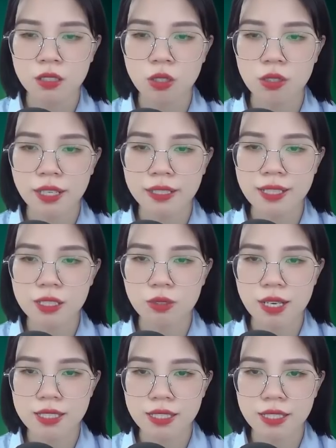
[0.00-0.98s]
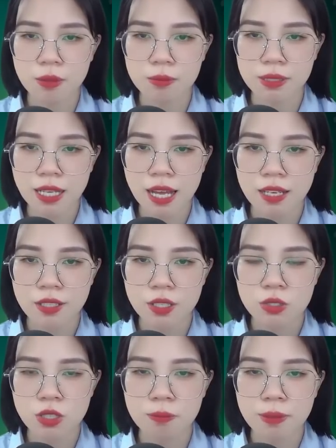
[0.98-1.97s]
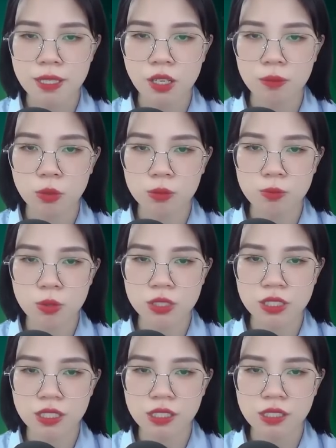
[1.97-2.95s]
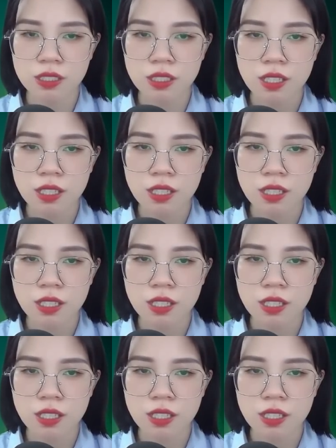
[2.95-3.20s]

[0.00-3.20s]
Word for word: Tôi lấy điện thoại di động ra, chuẩn bị gọi 119,